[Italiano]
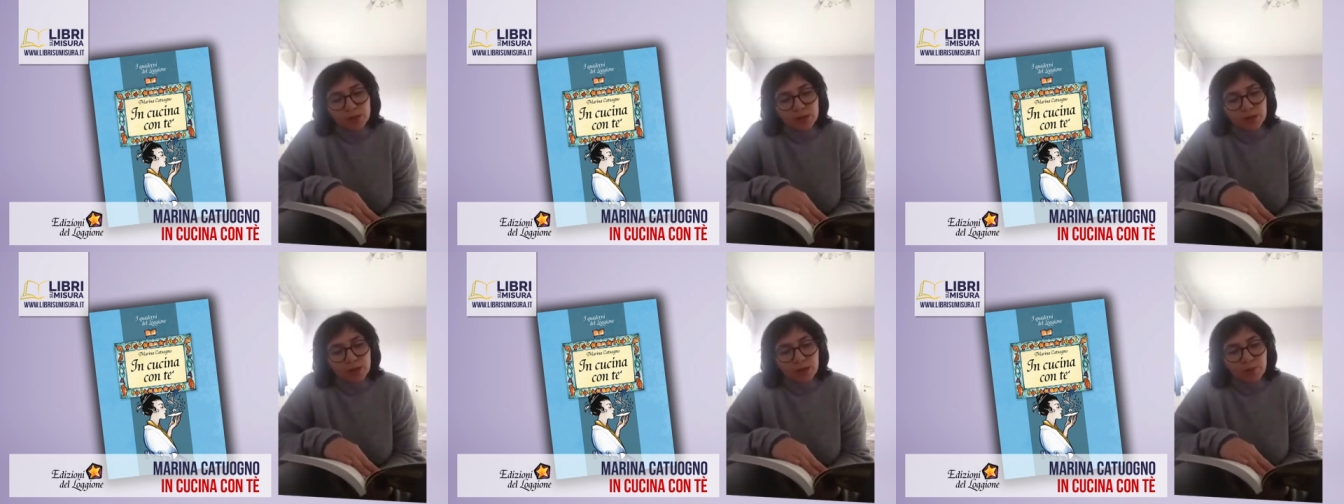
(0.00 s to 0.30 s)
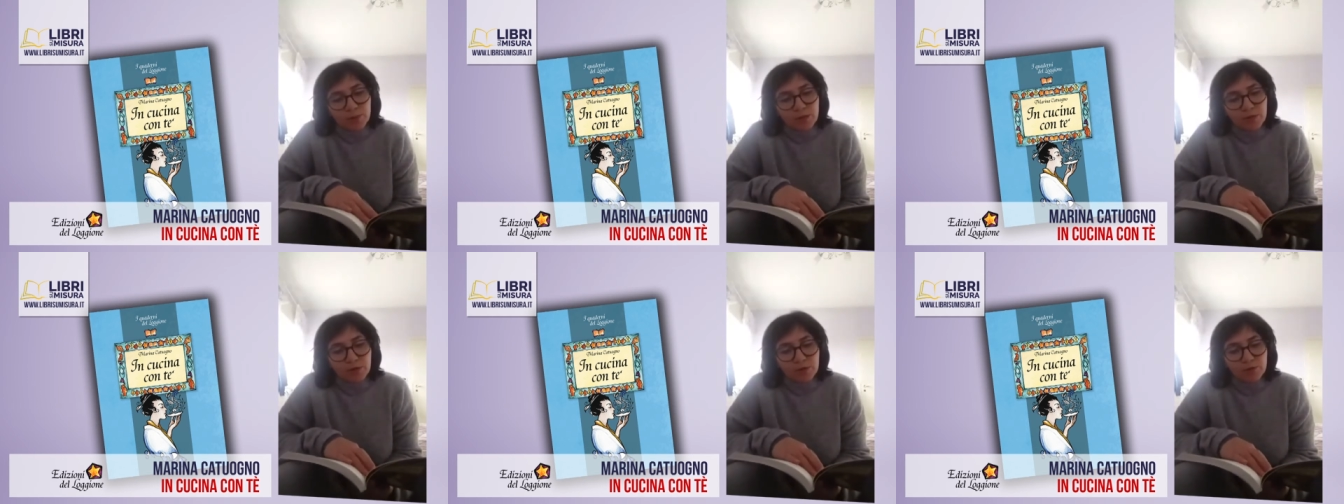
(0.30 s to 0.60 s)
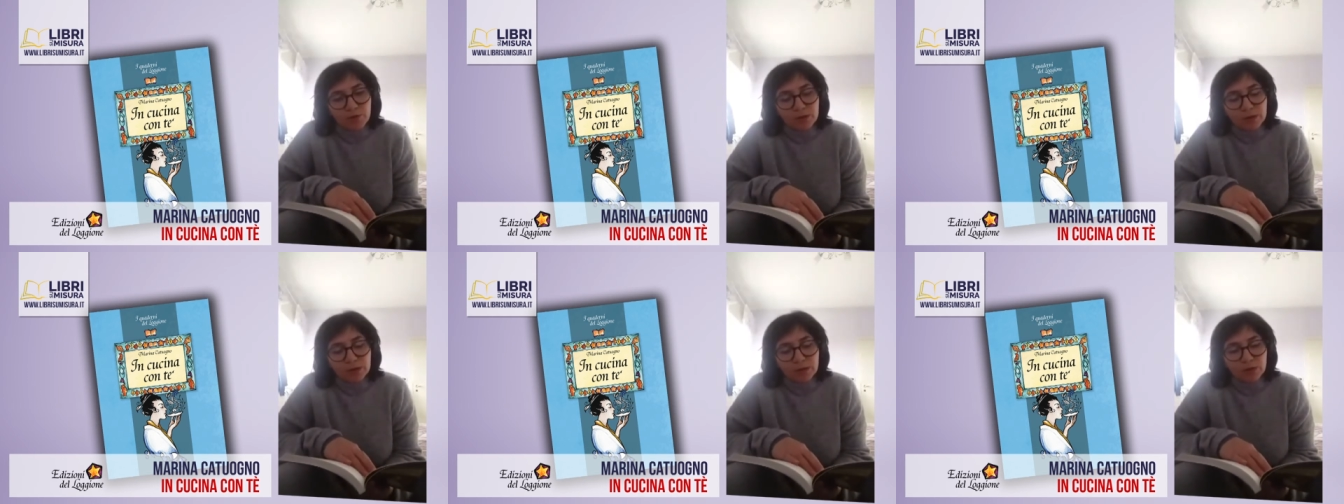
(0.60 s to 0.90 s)
ma
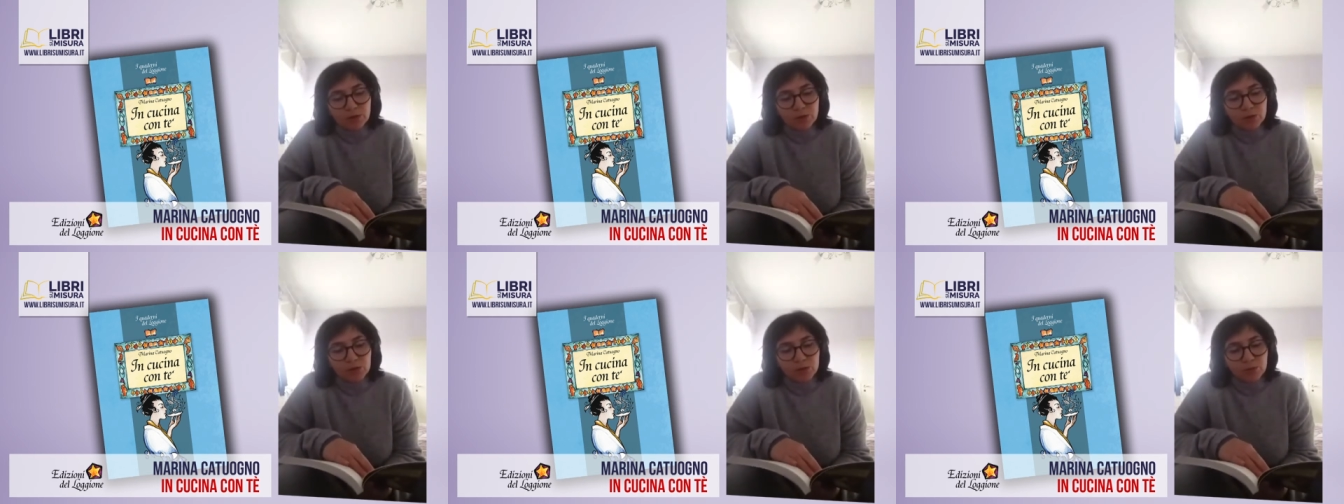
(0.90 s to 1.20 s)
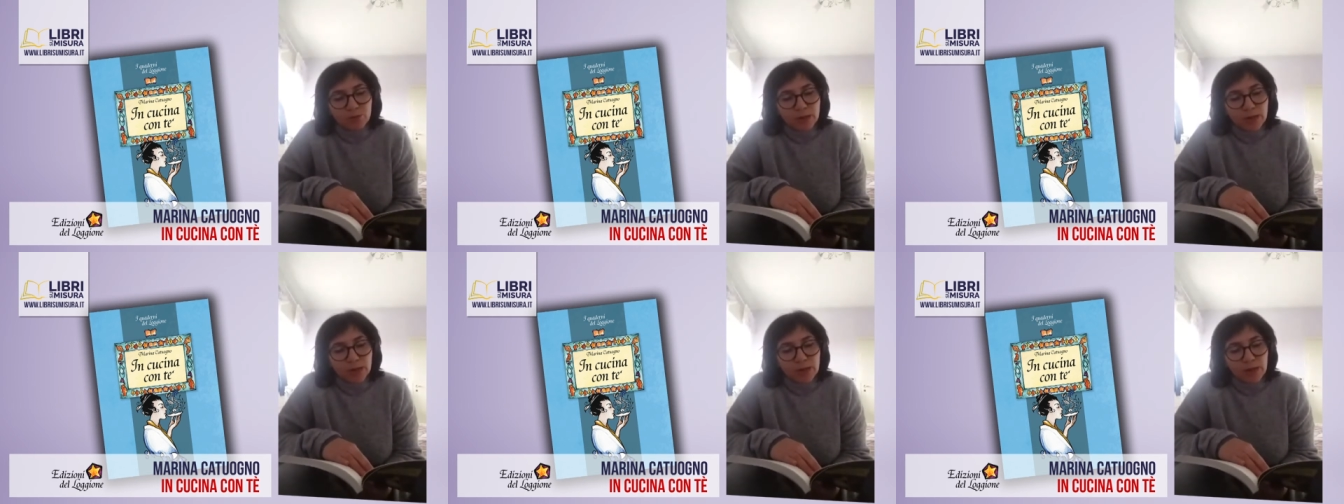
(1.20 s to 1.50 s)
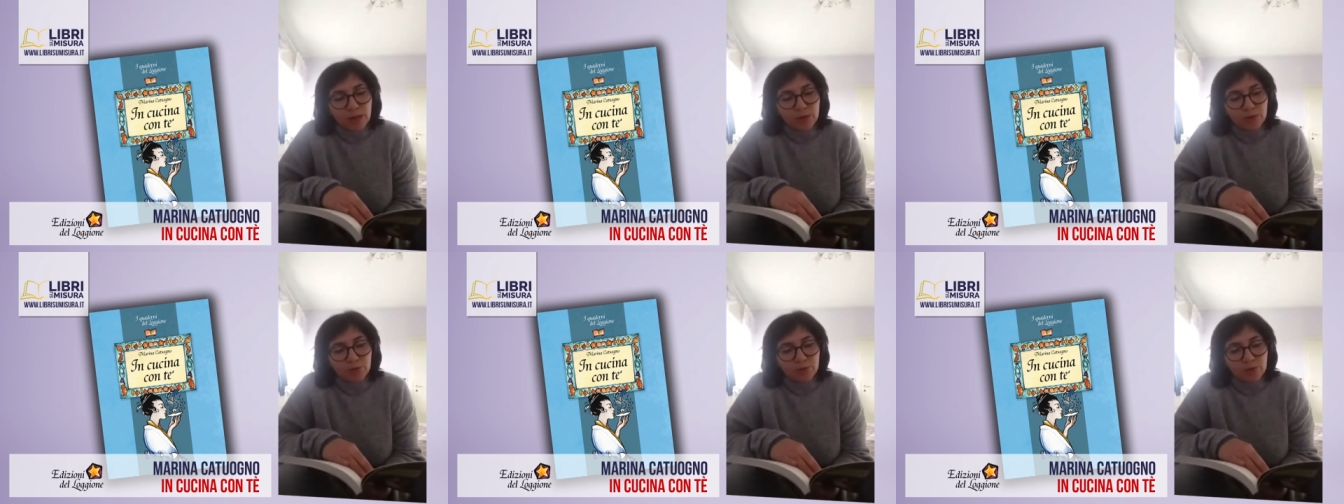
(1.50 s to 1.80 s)
riflettendoci bene è un
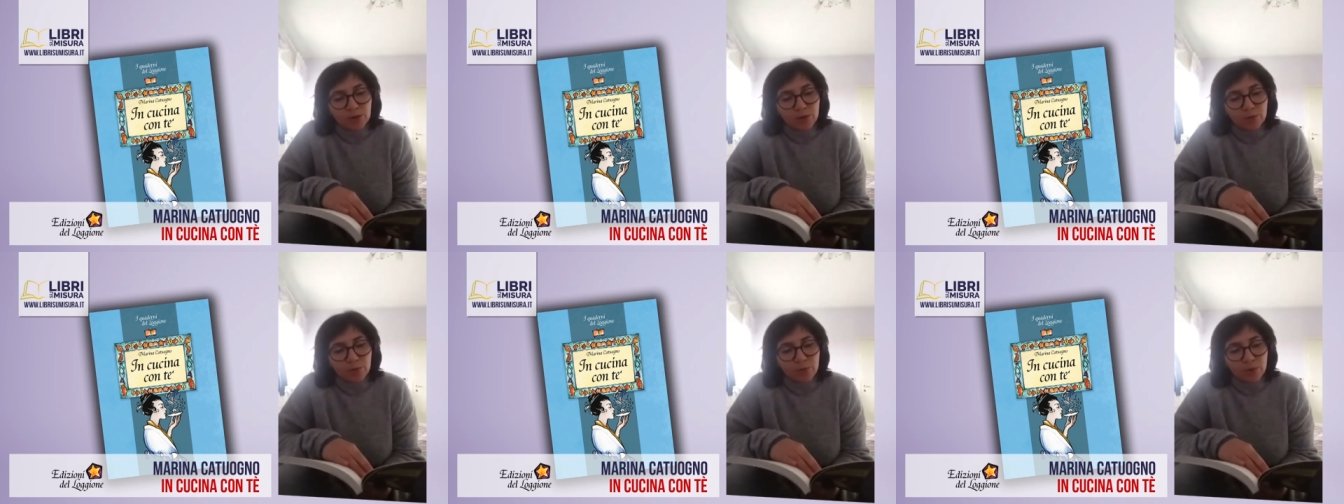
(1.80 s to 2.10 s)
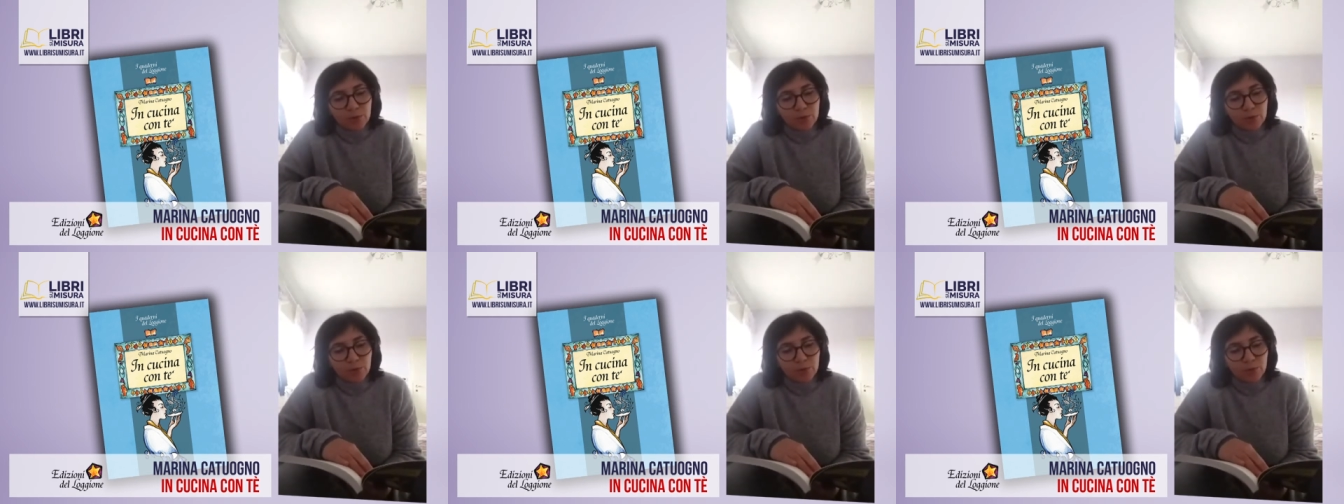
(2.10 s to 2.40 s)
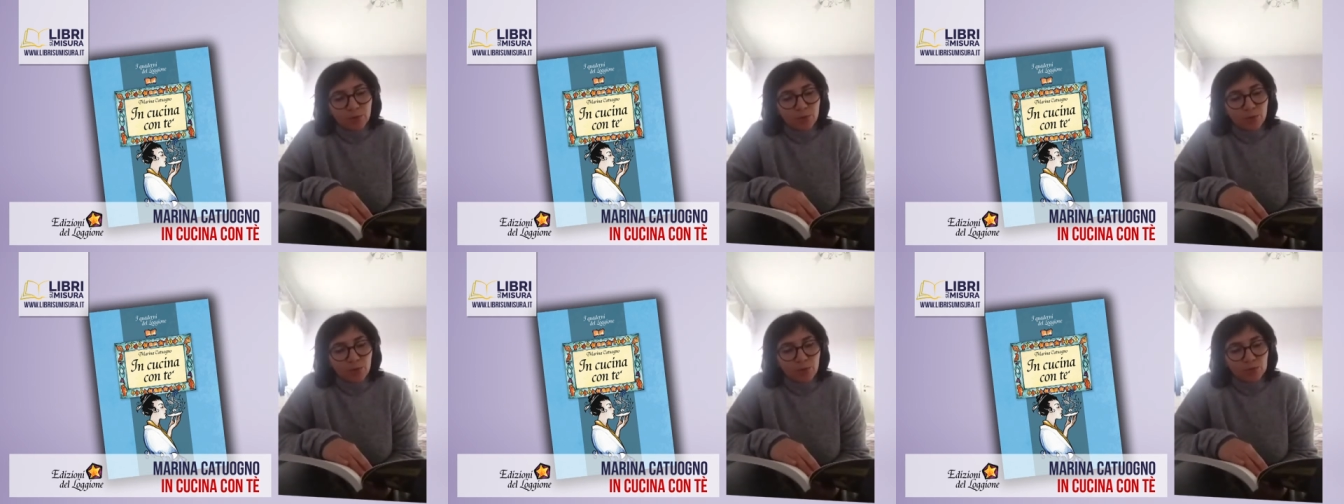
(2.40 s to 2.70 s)
vero e
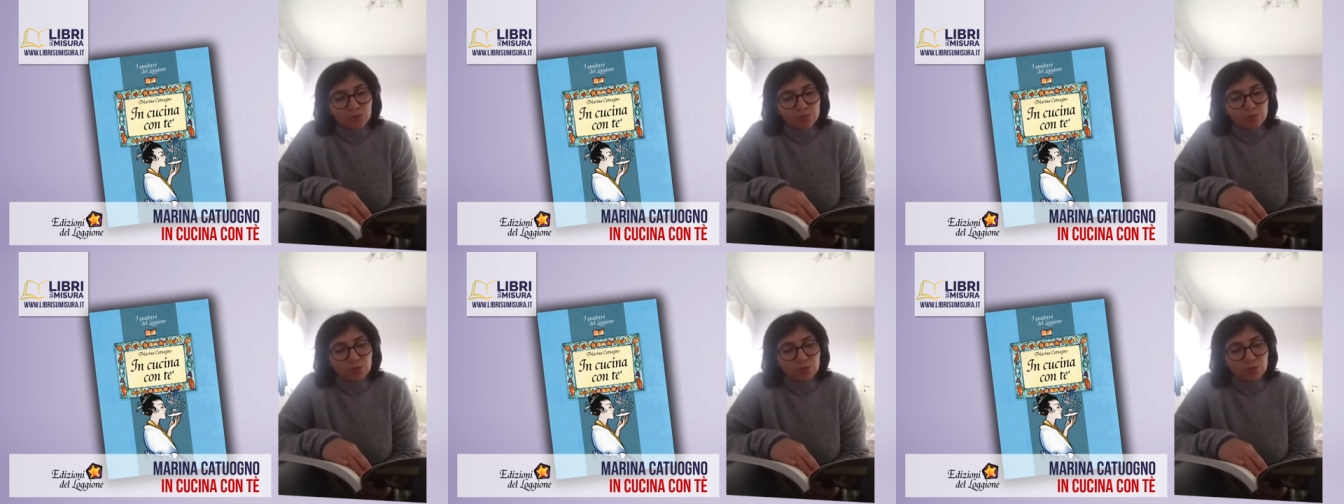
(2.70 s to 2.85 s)
proprio,